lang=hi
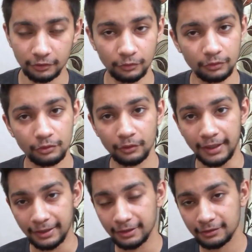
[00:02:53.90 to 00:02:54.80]
और जो
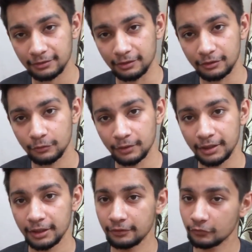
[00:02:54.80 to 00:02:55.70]
एन एस टू
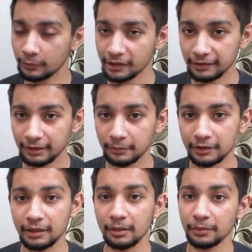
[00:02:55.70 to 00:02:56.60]
हंड्रेड है वो भी चलने में
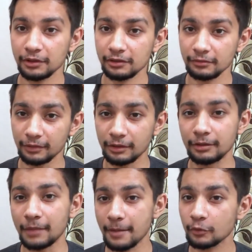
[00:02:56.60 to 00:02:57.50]
अच्छी है पर
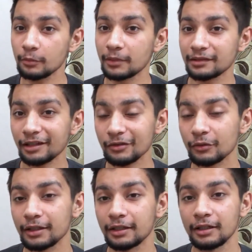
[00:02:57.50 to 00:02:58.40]
आपको मज़ा जो
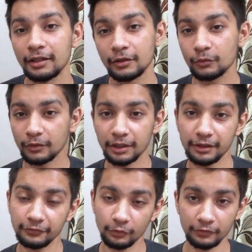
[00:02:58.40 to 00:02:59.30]
है टू हंड्रेड
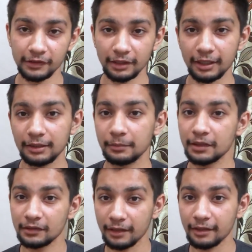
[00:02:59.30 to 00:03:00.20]
फोर वी चलाने
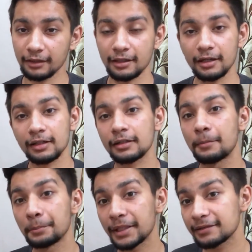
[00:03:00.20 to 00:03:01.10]
में ज़्यादा आएगा अगर
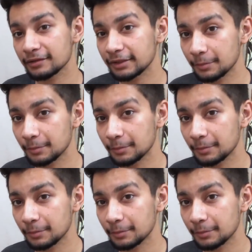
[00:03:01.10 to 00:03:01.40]
कंपेरिजन